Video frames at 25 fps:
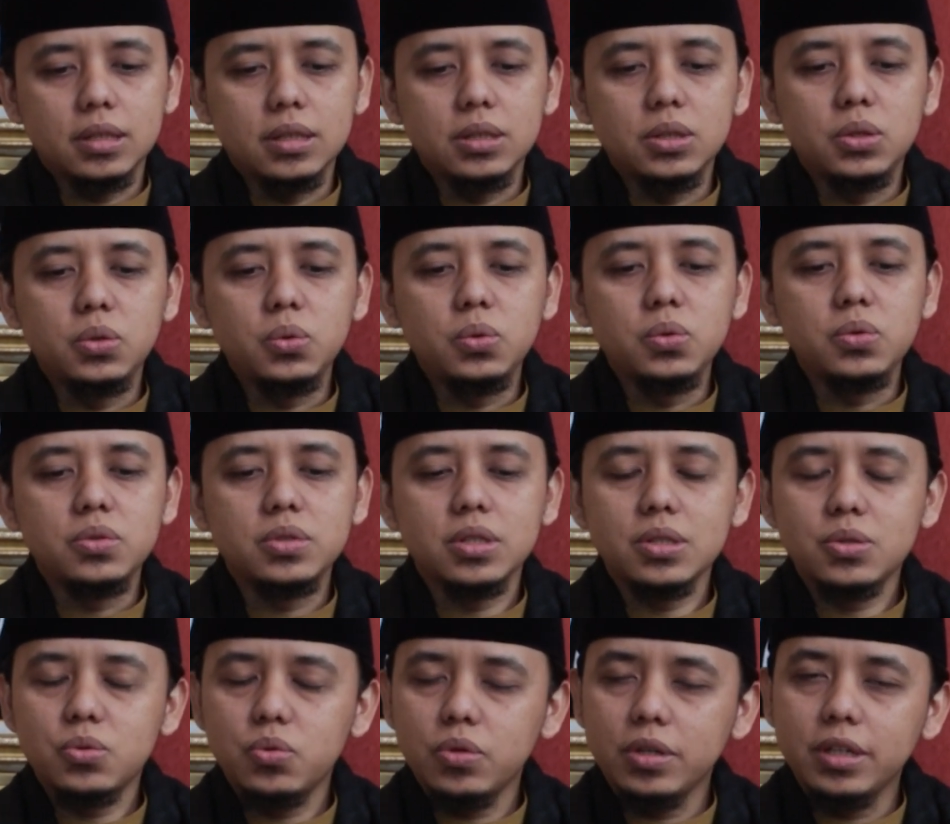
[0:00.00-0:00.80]
Tentu
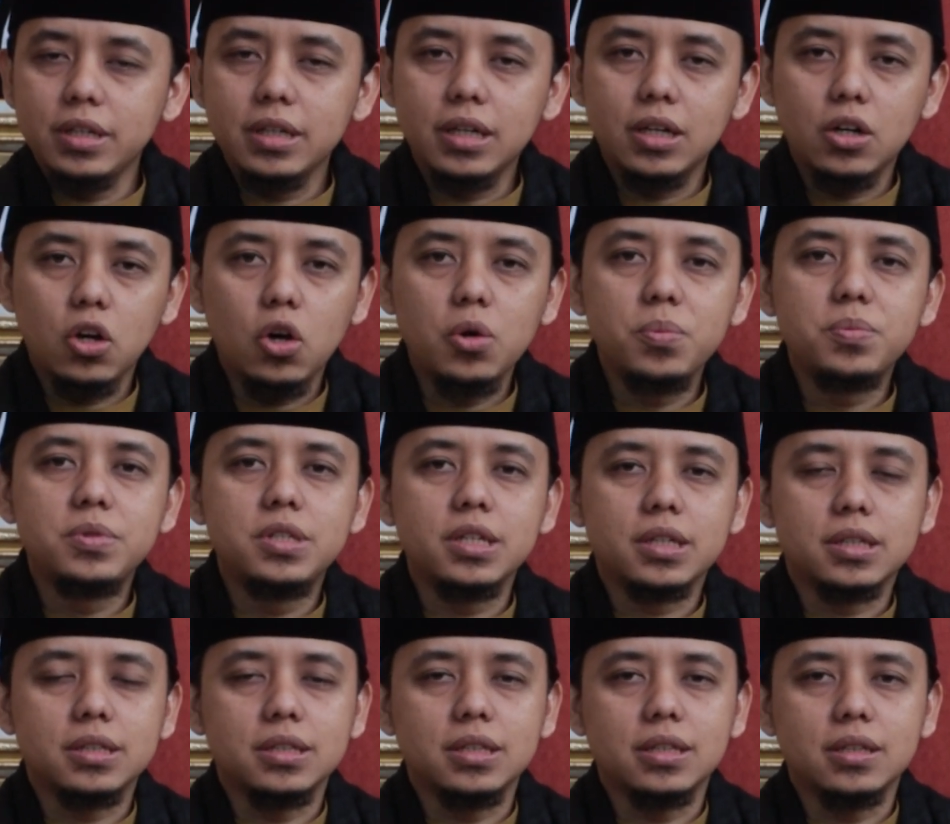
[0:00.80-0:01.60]
sesuai dengan
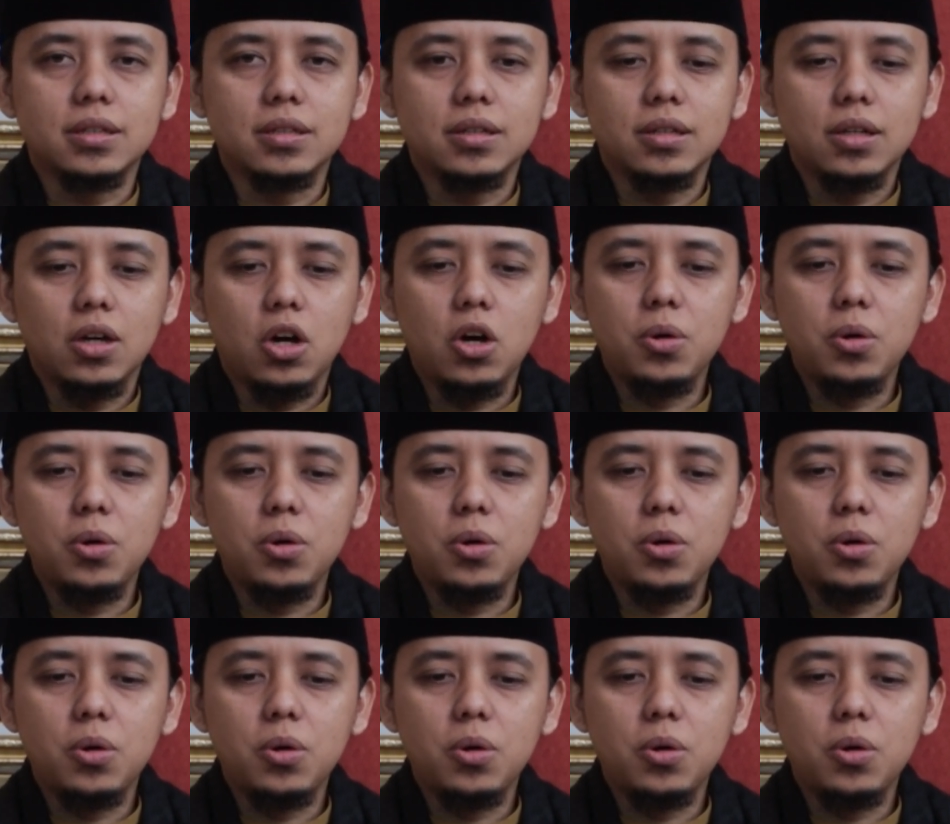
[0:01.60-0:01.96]
objeknya.